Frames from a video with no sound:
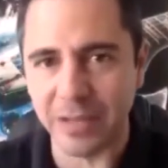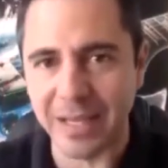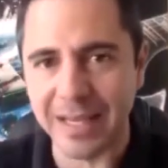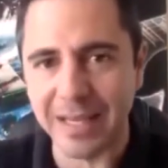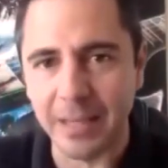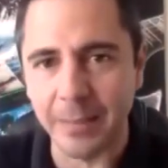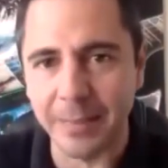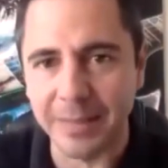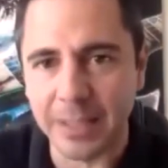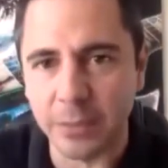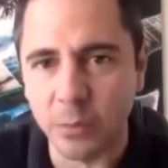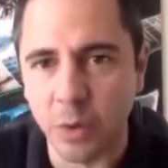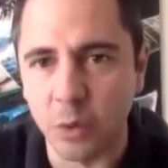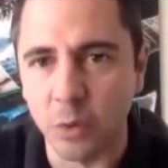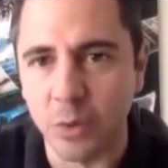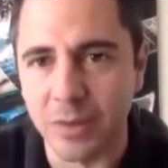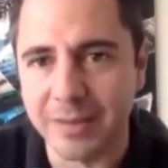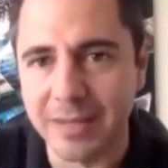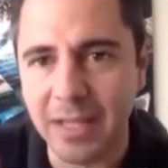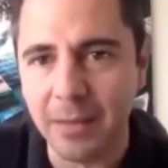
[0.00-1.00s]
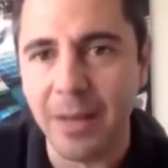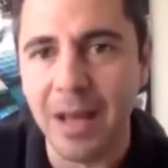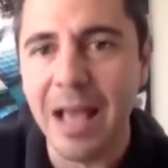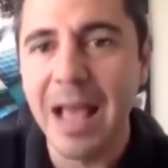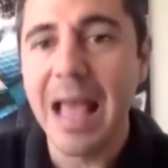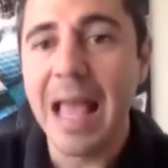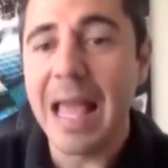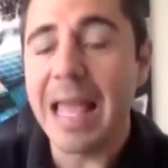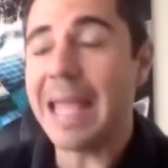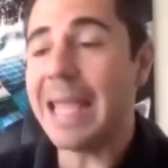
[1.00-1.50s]
o sea, incrementar tu
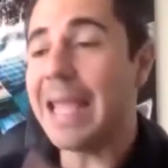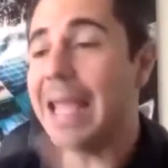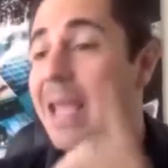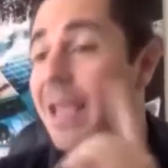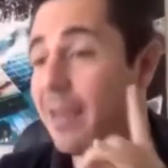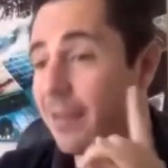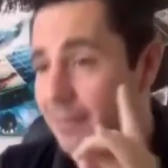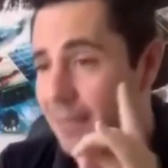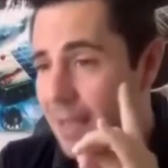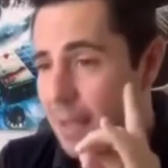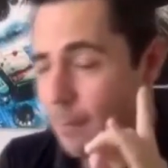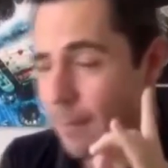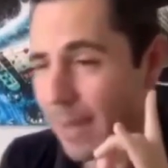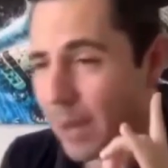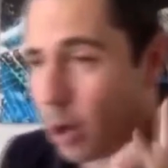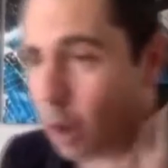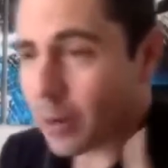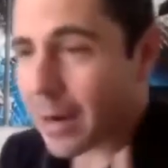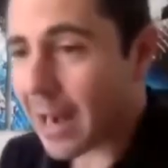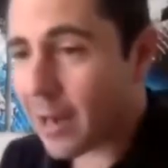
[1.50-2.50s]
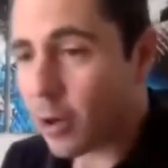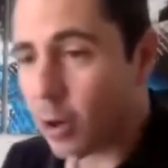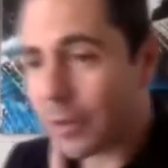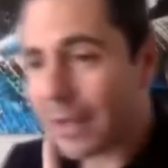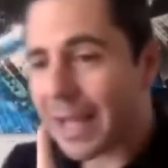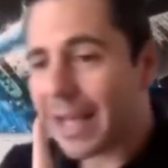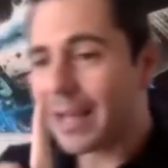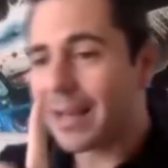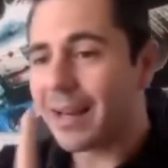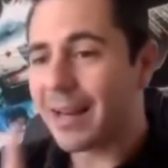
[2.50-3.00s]
autoestima y mejorar
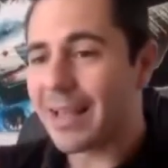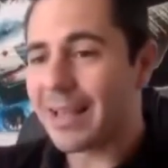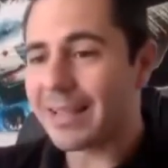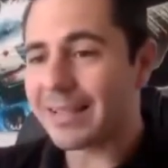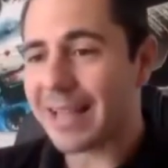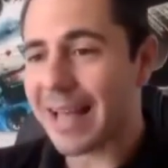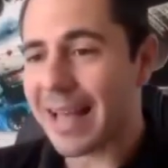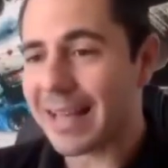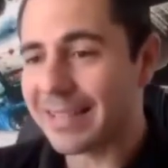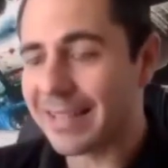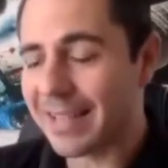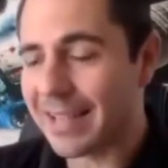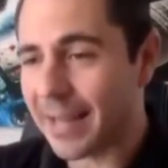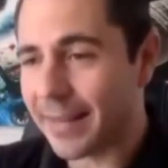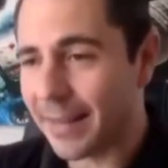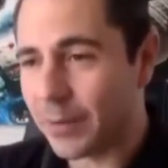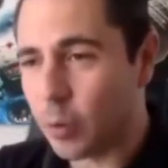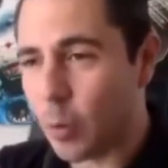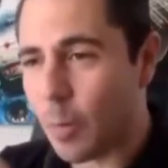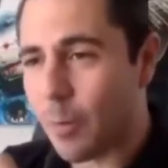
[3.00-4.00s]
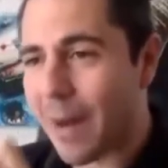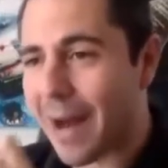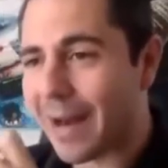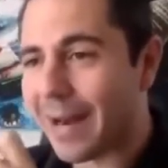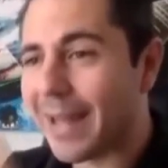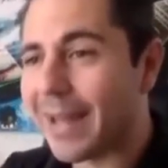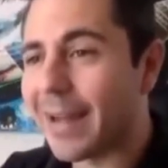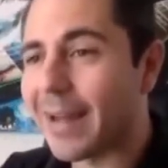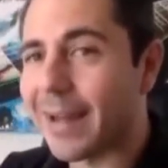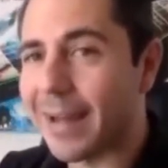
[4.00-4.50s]
lo que crees acerca de tu
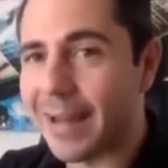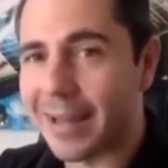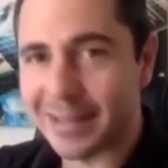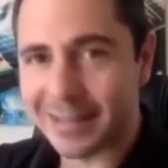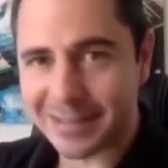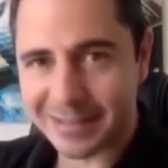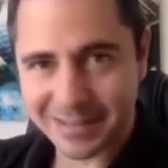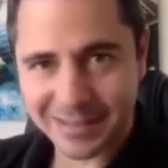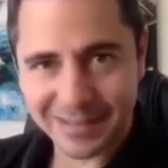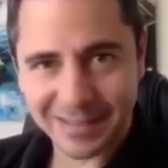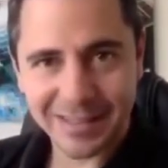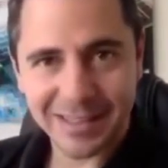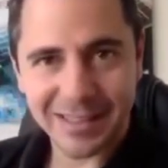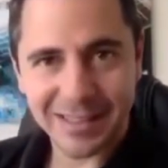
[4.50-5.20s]
pareja.